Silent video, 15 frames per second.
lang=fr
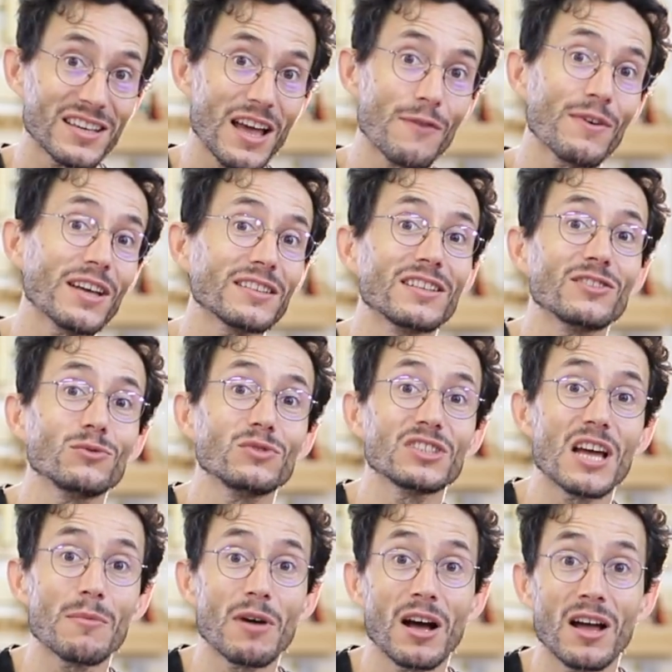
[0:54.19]
qu'avec des
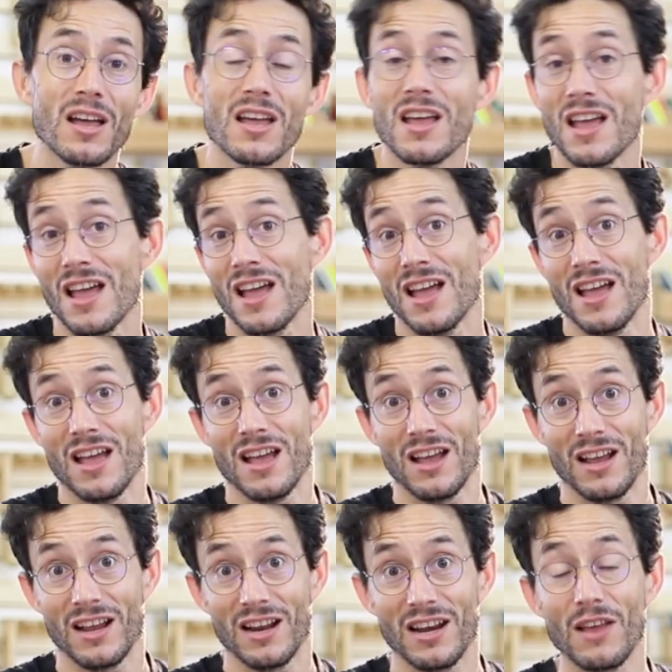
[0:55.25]
outils à main.
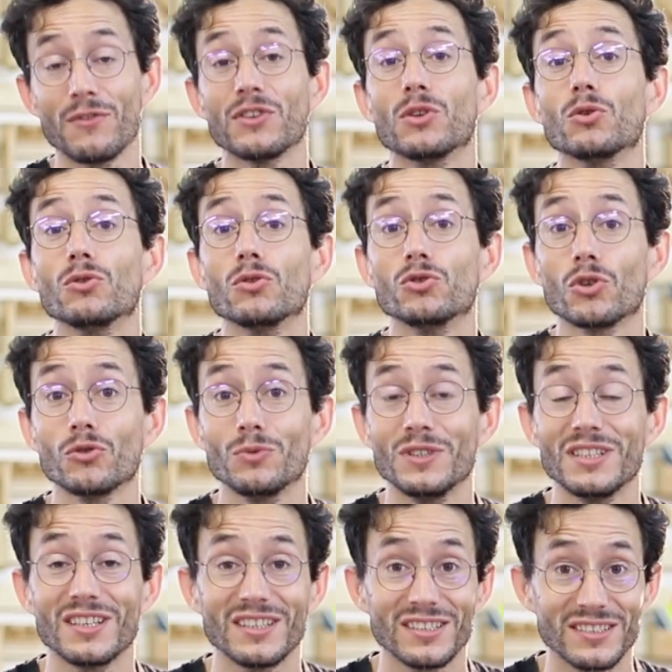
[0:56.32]
La vidéo
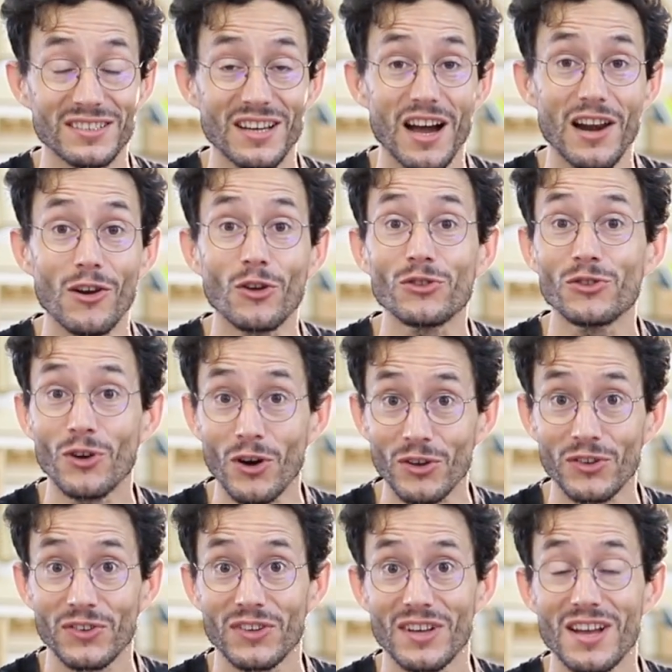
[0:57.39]
d'aujourd'hui sera
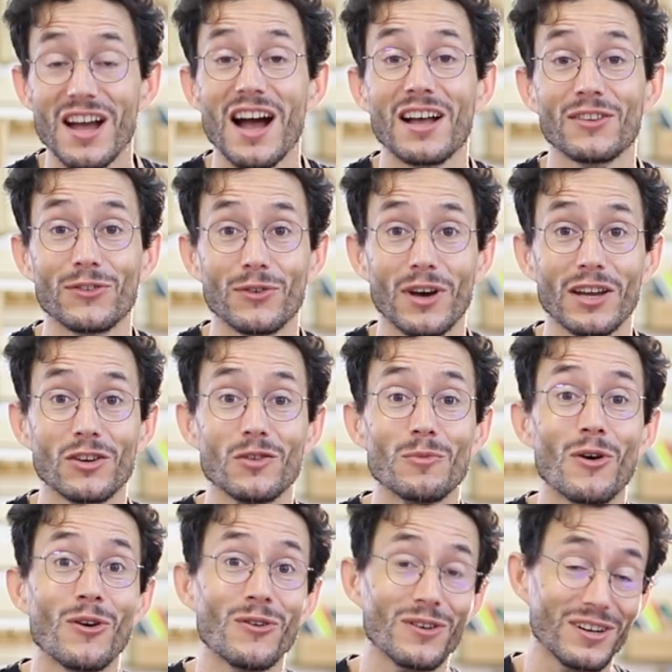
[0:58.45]
l'entorse à ce
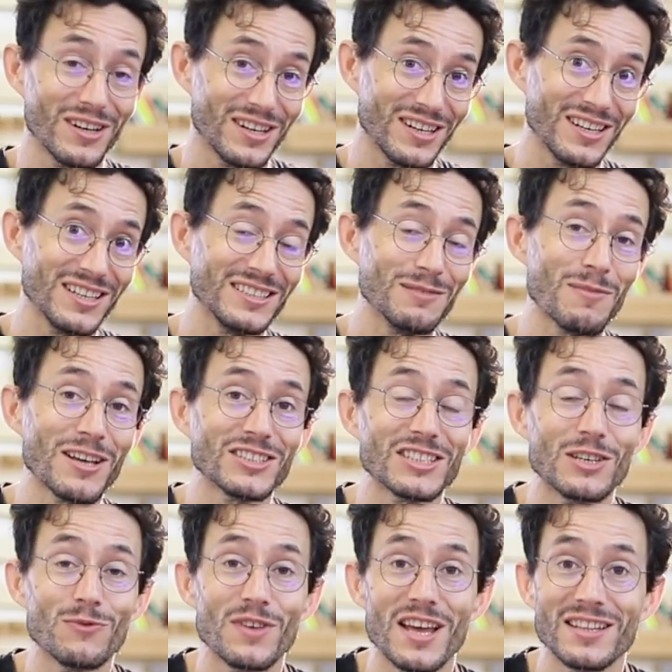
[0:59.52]
règlement. Les images
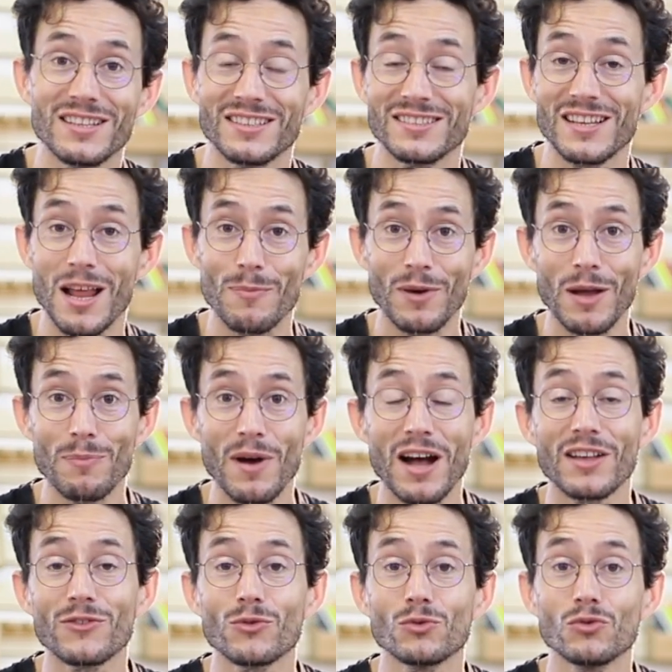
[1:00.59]
qui viennent, c'est la
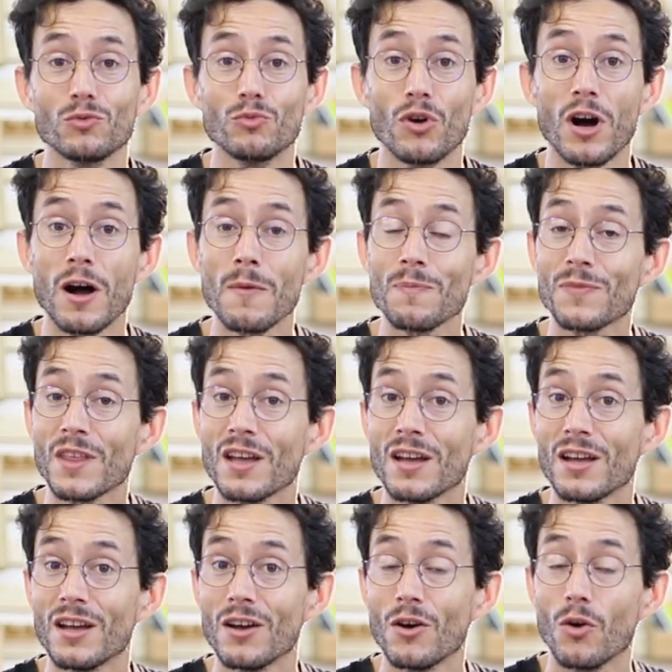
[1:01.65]
préparation du bois.
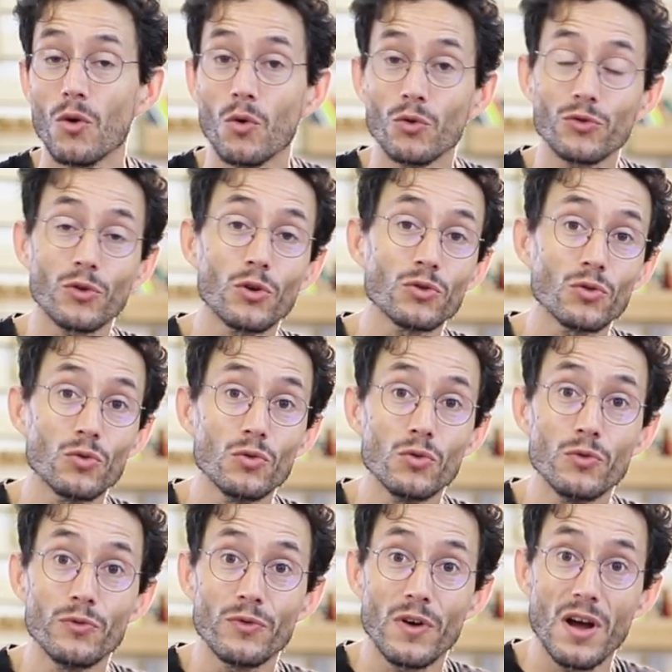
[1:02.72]
On se
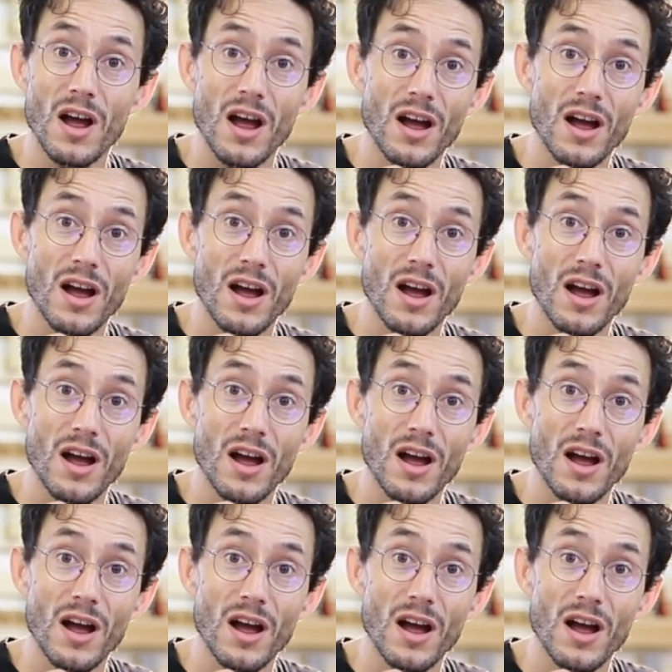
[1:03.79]
retrouve